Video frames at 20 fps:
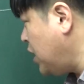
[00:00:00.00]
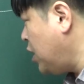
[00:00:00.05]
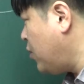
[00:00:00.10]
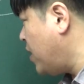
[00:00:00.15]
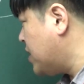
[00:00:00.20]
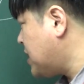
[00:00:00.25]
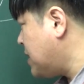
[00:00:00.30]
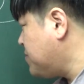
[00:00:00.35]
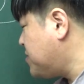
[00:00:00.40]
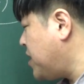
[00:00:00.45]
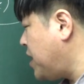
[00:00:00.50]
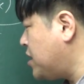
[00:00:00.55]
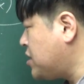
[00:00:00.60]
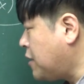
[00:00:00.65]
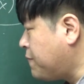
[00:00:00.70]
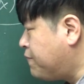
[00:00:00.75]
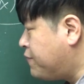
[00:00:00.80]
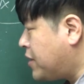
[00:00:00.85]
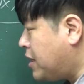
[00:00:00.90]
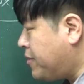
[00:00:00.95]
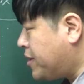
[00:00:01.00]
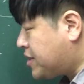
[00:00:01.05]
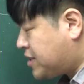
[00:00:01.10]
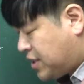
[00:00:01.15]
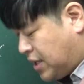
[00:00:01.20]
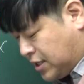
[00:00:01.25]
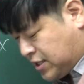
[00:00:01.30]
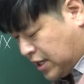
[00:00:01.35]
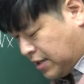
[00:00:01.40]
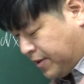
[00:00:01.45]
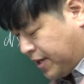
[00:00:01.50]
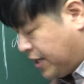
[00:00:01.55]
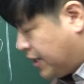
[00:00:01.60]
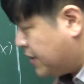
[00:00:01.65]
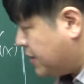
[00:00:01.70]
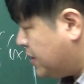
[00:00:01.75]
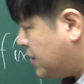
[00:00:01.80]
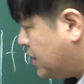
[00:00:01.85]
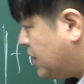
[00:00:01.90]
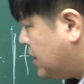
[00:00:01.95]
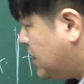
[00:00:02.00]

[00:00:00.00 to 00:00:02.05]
1과 3 사이에서 f 프라임 x가 잘 봐.